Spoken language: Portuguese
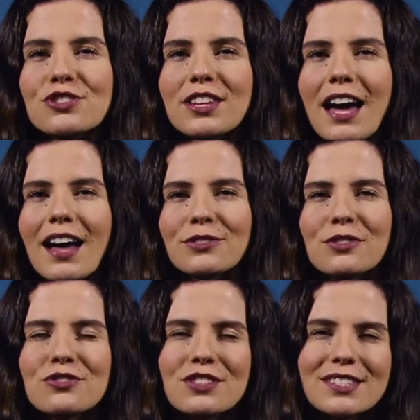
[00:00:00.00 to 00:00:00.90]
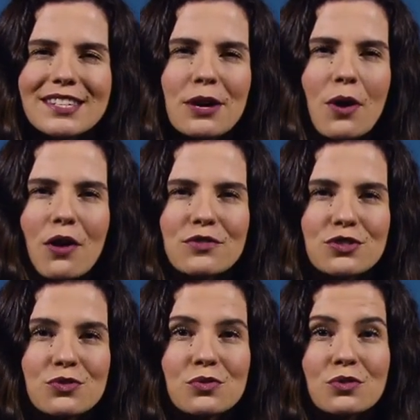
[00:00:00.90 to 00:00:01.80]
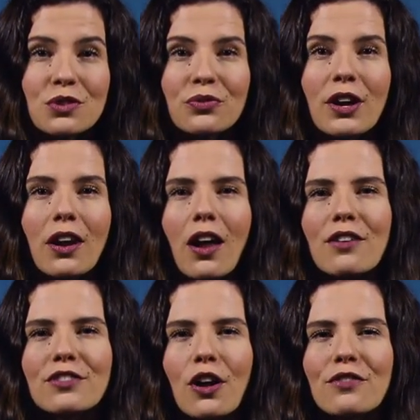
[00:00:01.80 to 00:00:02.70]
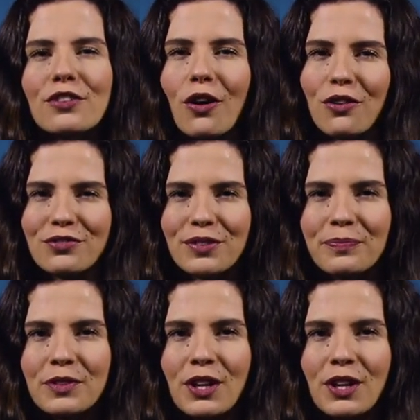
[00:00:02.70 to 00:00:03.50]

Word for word: de teatro Dirceu Alves Júnior, foi Love, Love, Love.